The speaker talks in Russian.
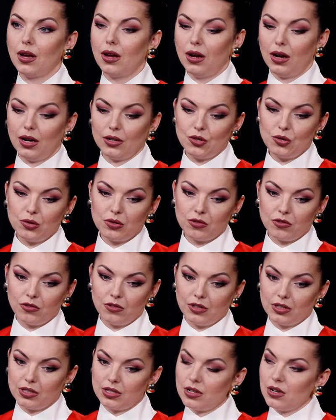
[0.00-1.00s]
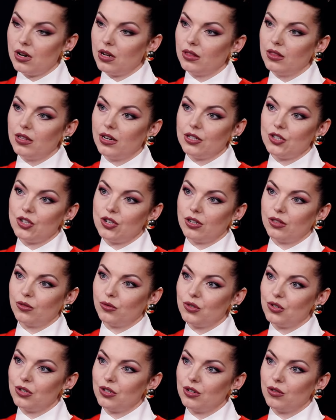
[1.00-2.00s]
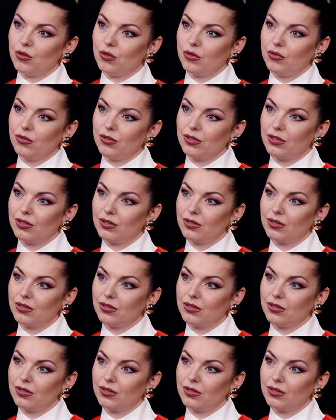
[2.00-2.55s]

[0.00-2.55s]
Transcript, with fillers: А чувствовалась ли отдача от учеников?